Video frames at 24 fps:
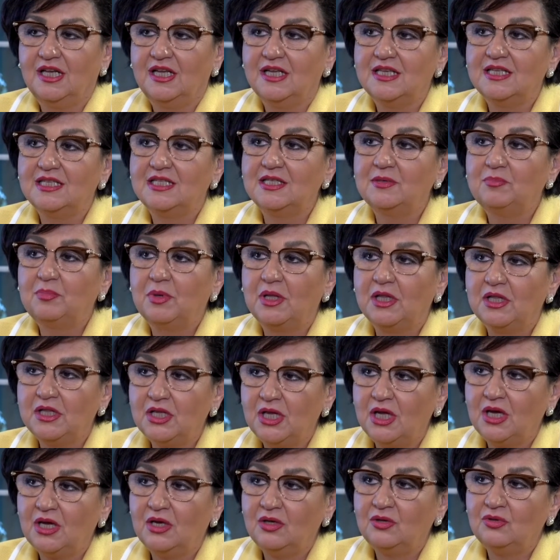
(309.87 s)

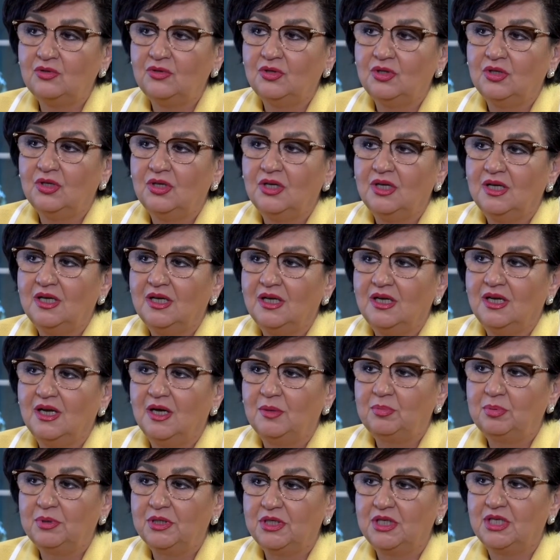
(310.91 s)
заполняют
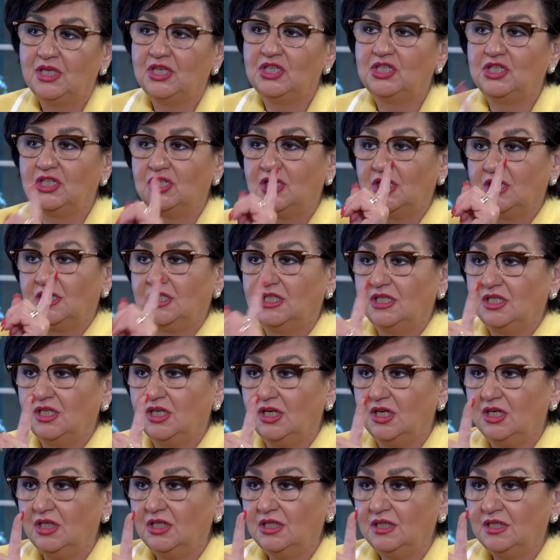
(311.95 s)
application один
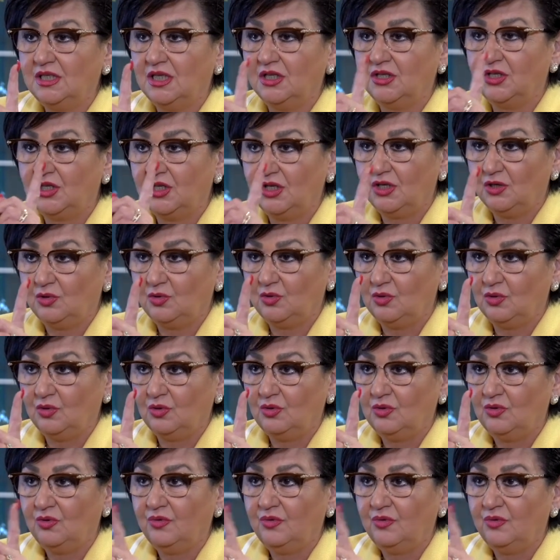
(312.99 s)
раз, анкету,